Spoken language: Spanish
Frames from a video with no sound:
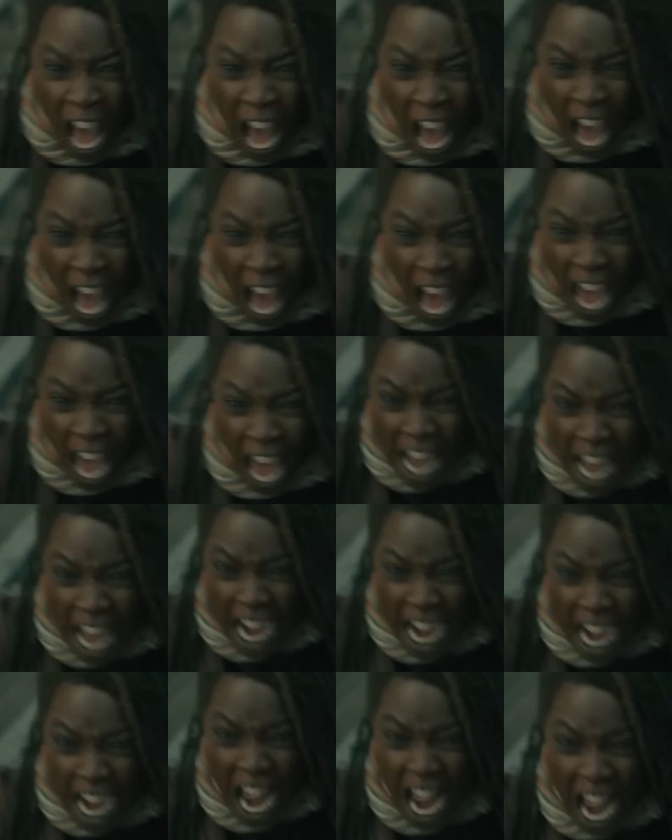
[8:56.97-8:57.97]
seguramente
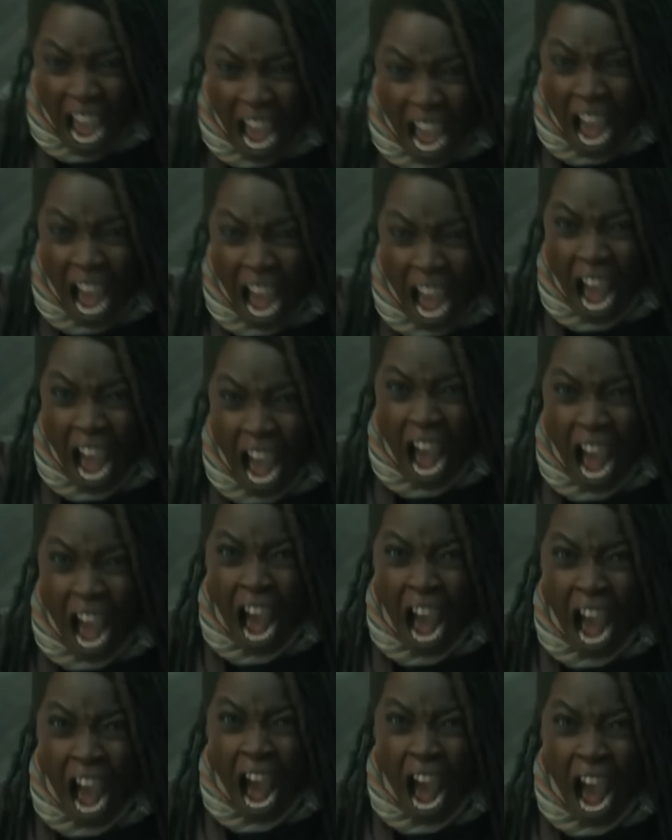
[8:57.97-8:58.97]
obra del mayor general
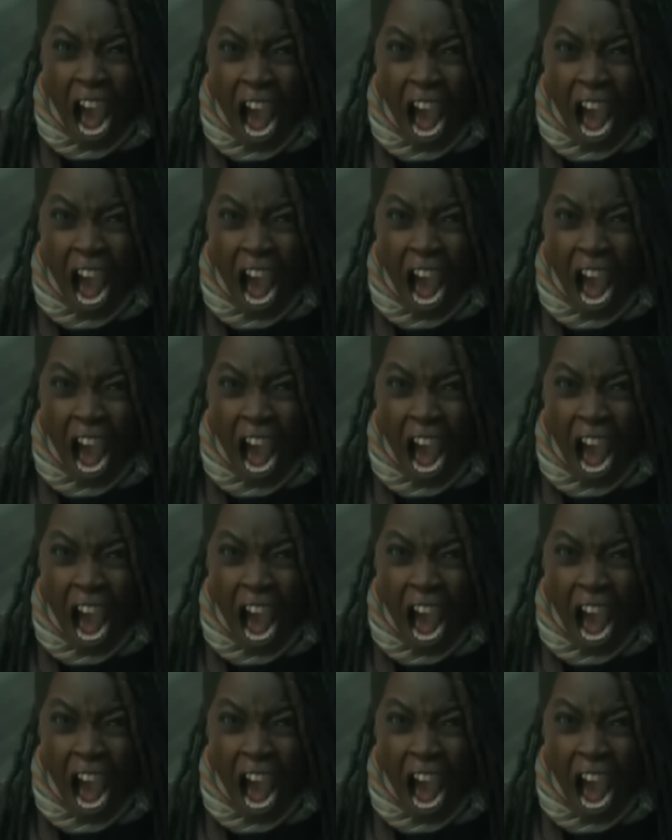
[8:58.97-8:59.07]
Bale y el